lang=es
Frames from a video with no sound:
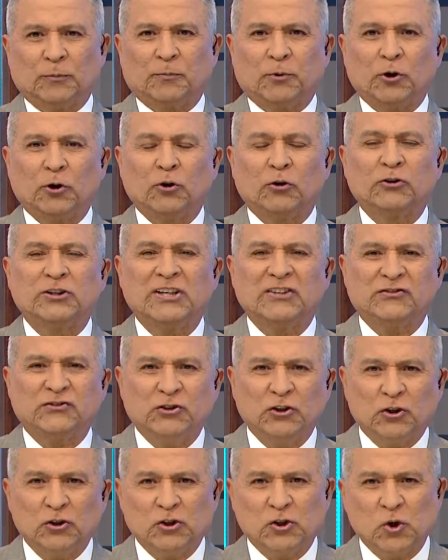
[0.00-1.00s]
por los
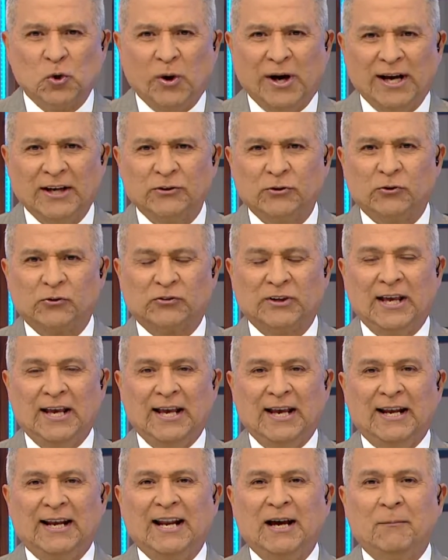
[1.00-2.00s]
18 años,
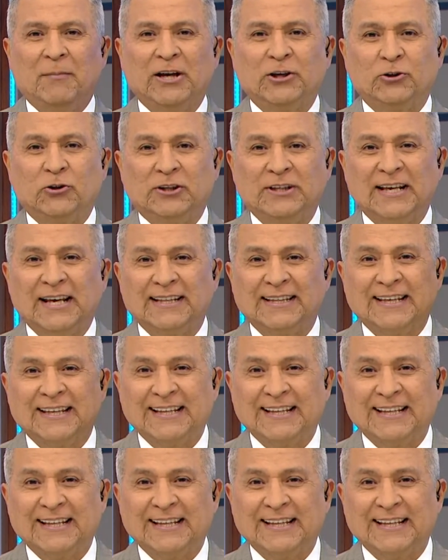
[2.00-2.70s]
la mayoría